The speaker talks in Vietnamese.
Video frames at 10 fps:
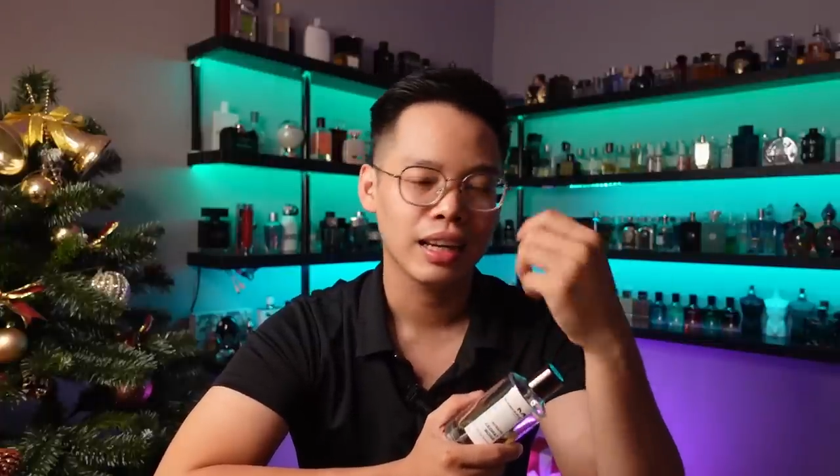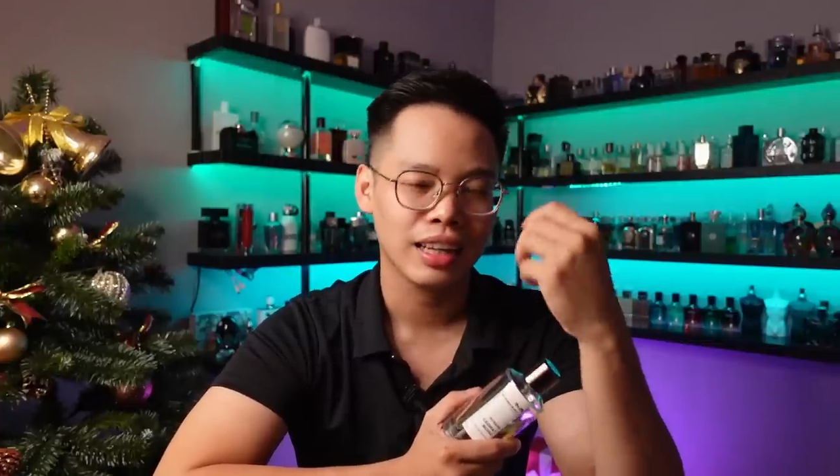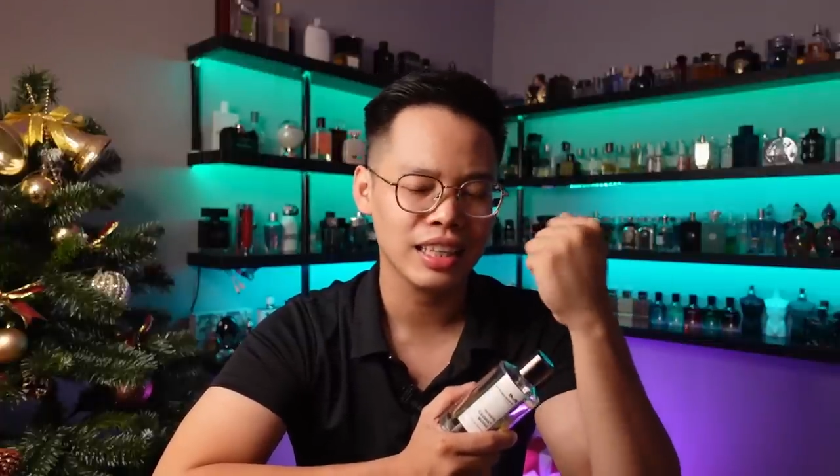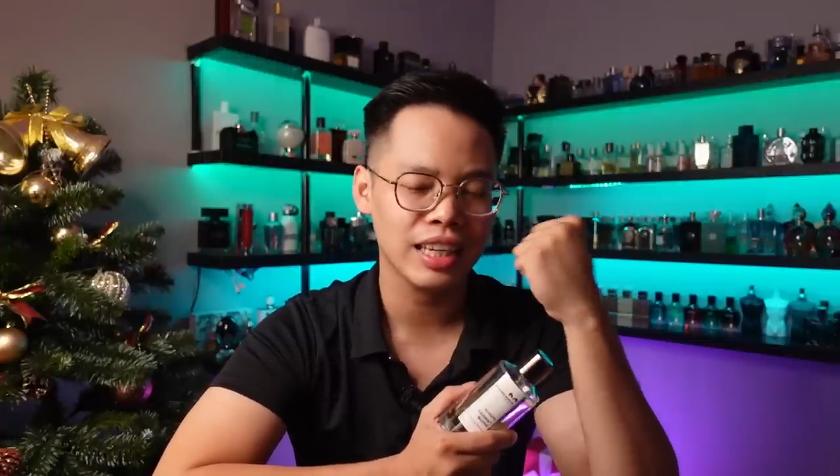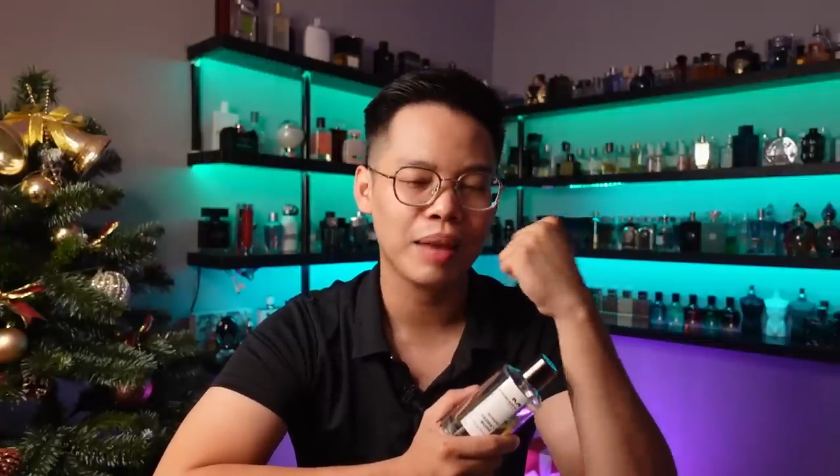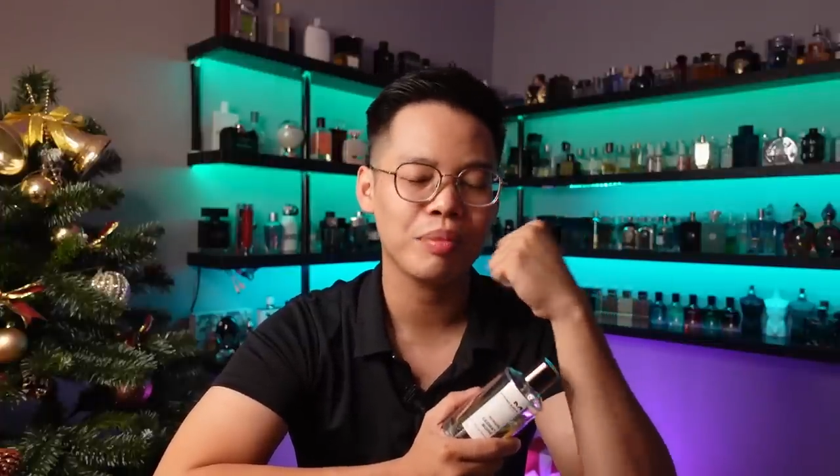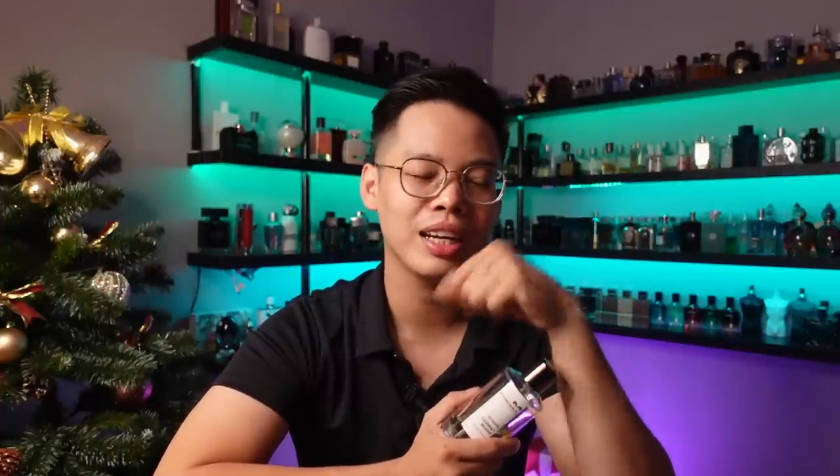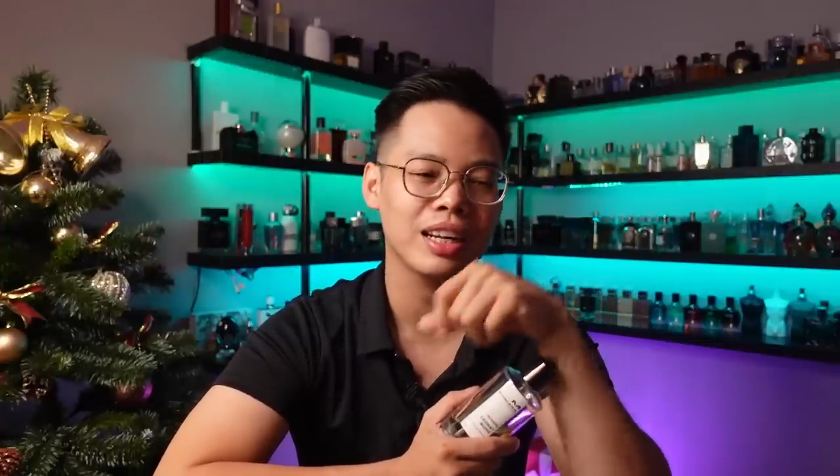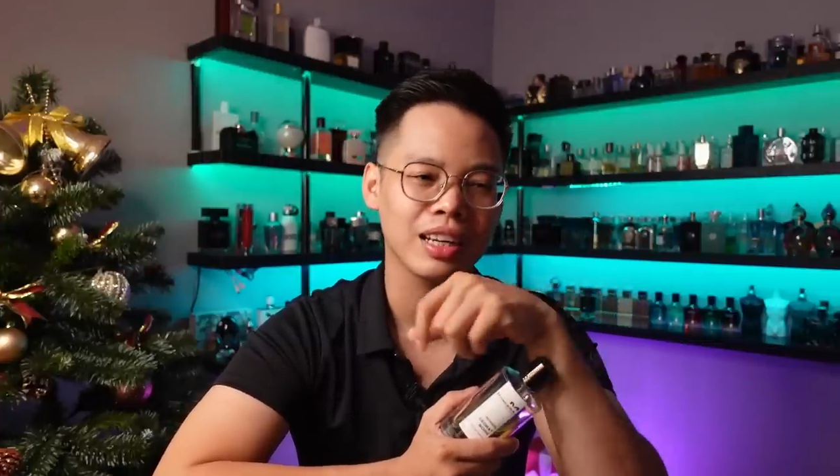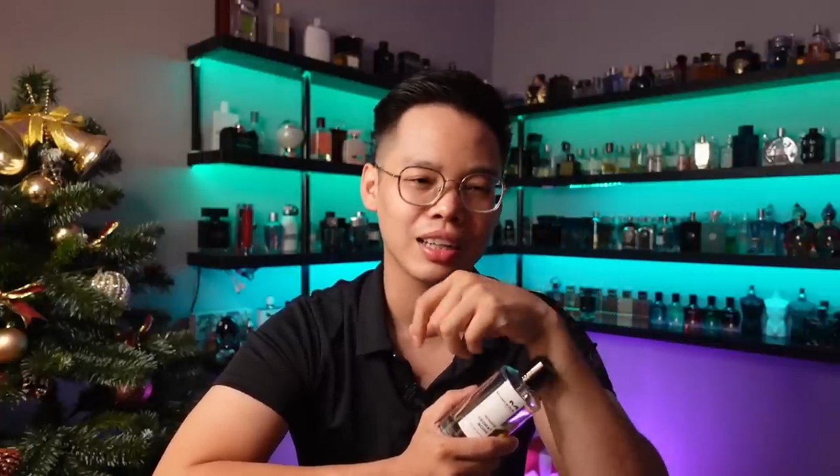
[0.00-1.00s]
các chị em
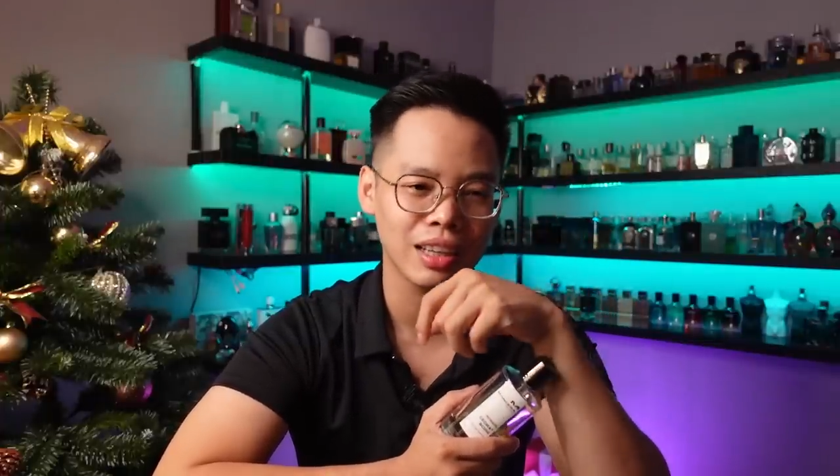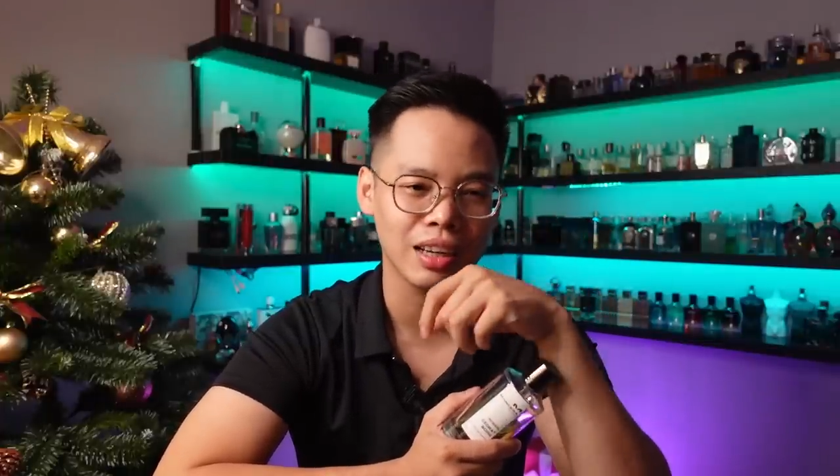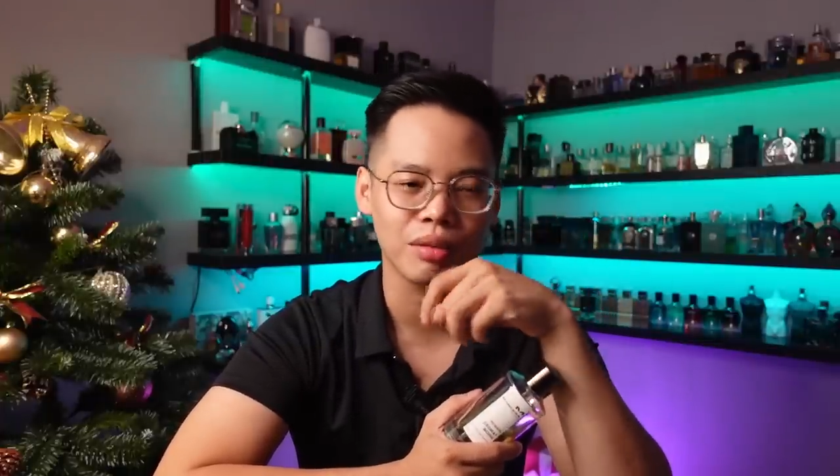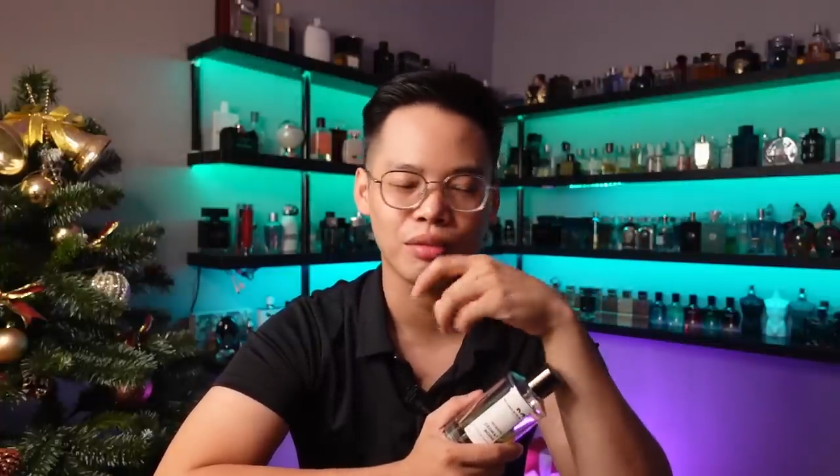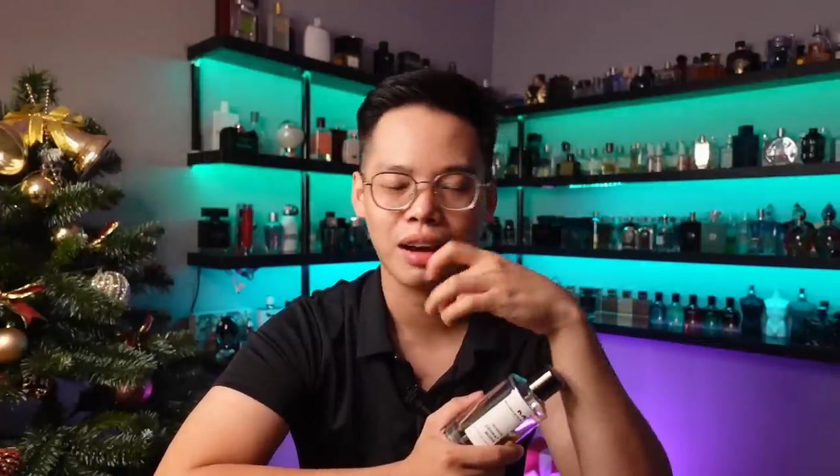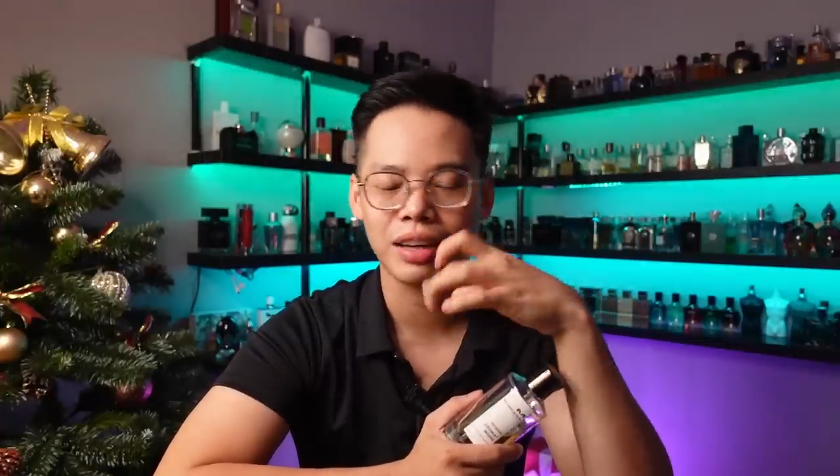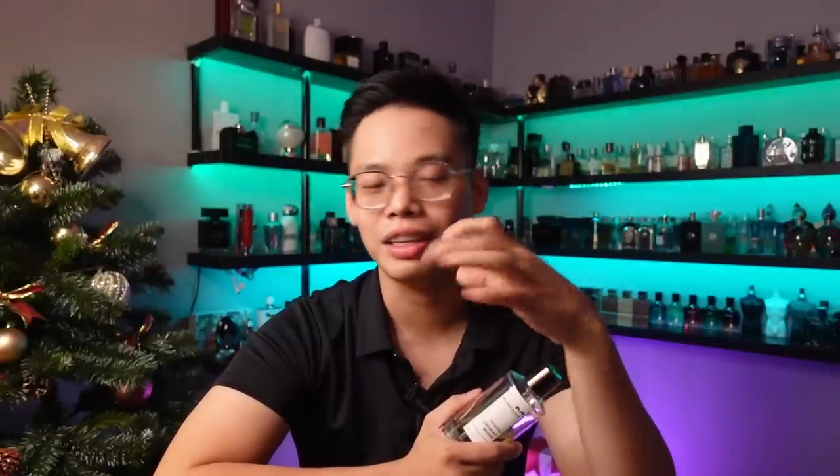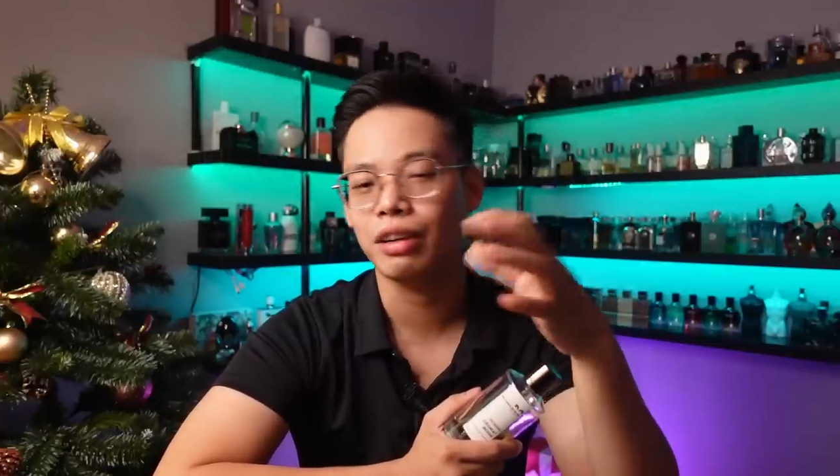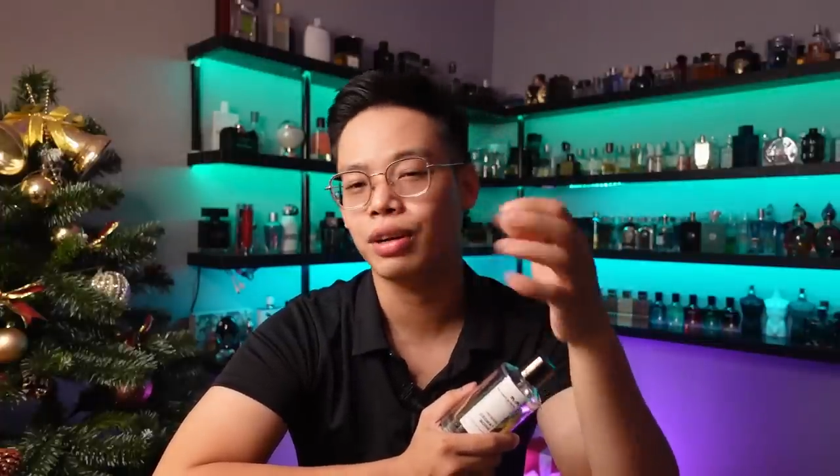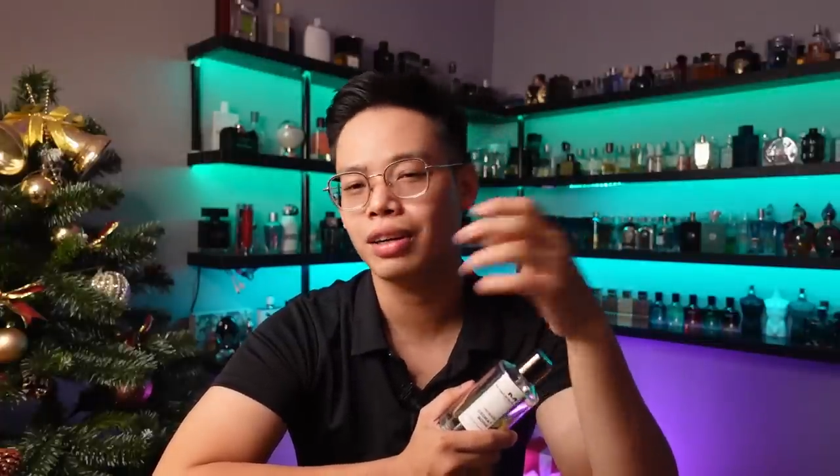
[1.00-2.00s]
nên cẩn thận và
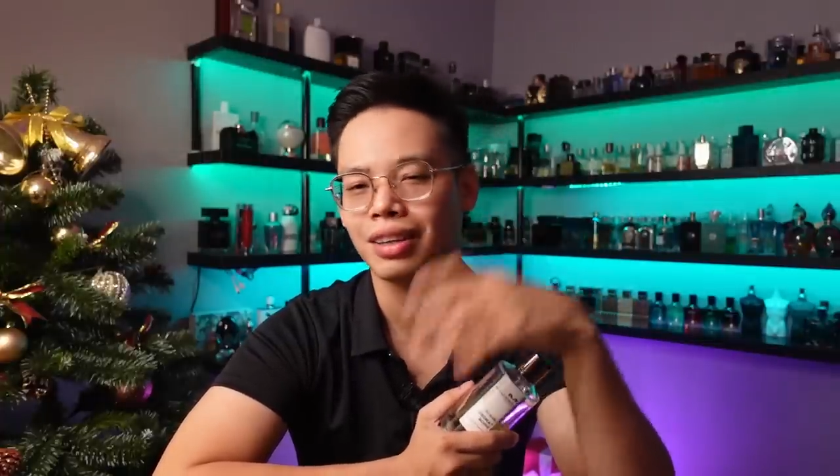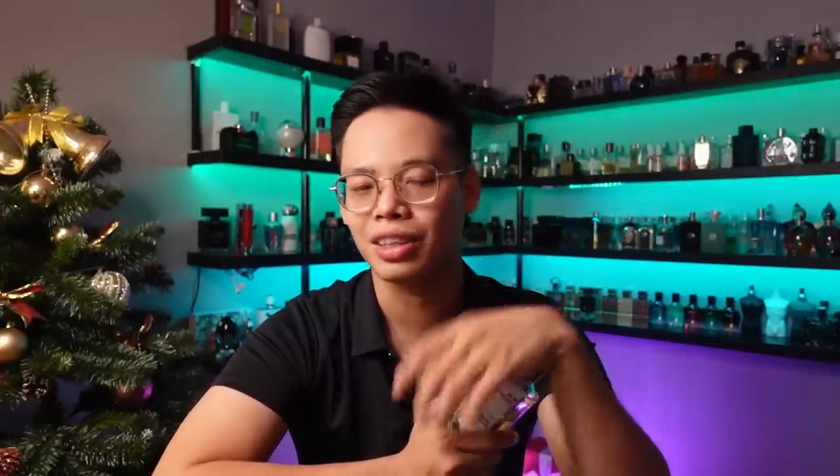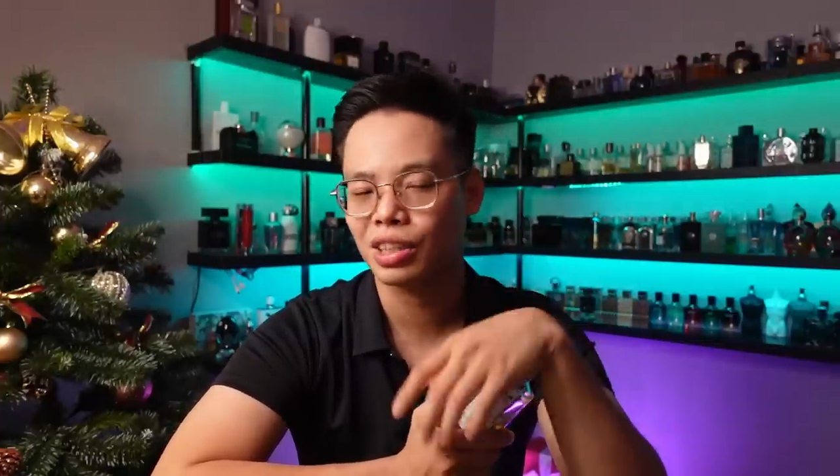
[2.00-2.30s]
nhiều hơn ở